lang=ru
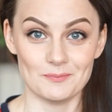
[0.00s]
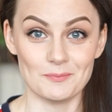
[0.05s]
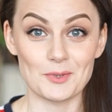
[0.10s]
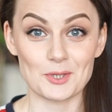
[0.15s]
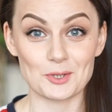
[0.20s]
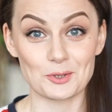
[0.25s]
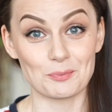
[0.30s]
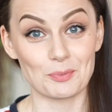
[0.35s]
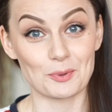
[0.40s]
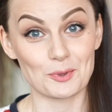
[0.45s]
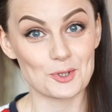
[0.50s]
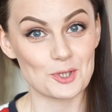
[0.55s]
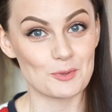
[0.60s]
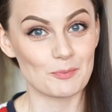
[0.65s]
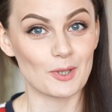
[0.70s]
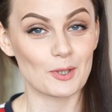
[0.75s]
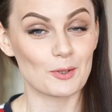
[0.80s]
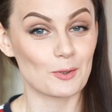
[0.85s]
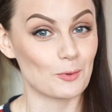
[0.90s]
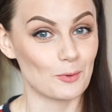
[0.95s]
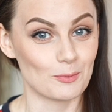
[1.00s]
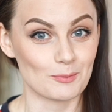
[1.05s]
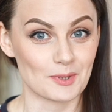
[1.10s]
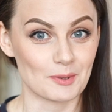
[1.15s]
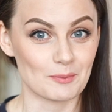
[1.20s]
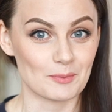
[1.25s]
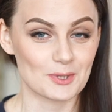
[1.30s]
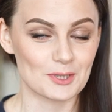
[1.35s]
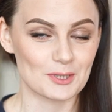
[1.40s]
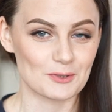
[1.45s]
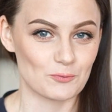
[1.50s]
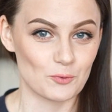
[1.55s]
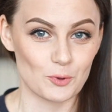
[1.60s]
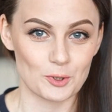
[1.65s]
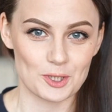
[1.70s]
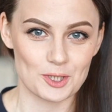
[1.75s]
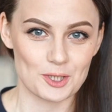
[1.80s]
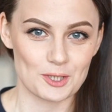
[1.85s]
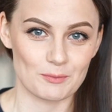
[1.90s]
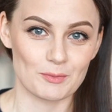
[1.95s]
между прочим, огромными
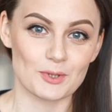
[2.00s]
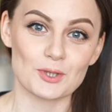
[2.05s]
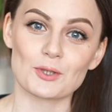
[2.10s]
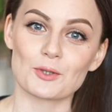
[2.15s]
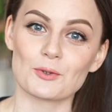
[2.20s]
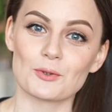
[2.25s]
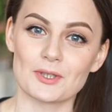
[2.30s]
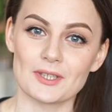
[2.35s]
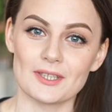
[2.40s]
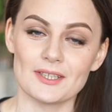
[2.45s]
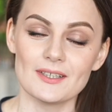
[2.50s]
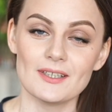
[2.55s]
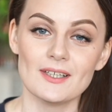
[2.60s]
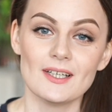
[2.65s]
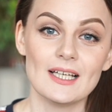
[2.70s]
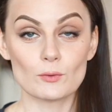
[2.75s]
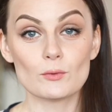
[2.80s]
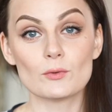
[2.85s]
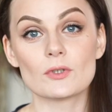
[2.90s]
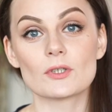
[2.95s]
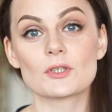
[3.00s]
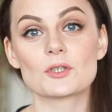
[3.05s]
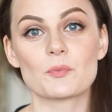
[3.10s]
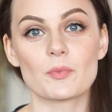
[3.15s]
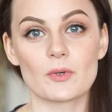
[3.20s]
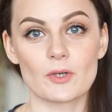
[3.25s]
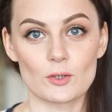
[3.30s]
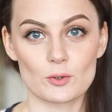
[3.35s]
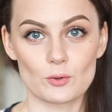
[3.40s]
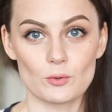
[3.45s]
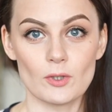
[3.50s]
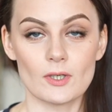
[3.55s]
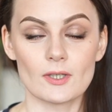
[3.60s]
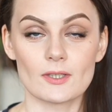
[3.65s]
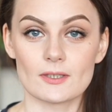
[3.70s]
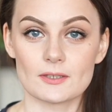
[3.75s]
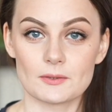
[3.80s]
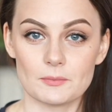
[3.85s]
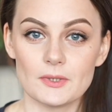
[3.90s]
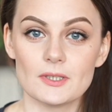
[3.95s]
сводчами на руке. Ну и также покажу, как
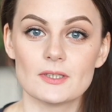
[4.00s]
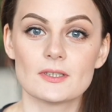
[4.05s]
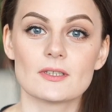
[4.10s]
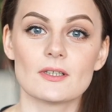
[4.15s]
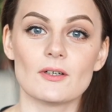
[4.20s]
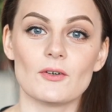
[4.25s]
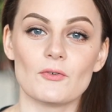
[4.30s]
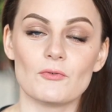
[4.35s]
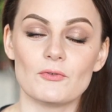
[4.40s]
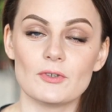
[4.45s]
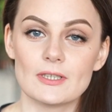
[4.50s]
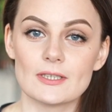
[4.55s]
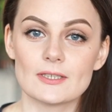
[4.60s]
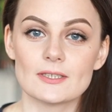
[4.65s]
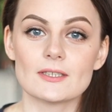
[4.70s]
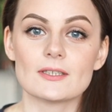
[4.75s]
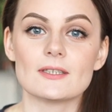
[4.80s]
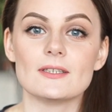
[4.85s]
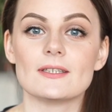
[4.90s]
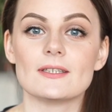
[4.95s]
косметика выглядит